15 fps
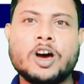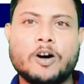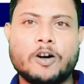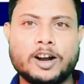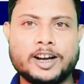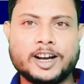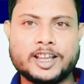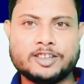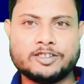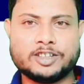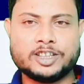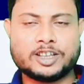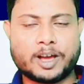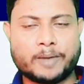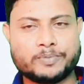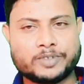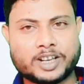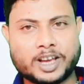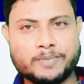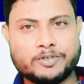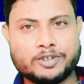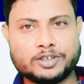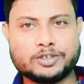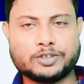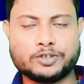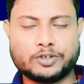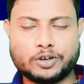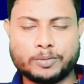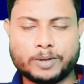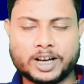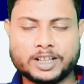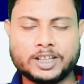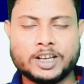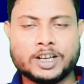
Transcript: অলরেডি যদি সাবস্ক্রাইব করেছো ধন্যবাদ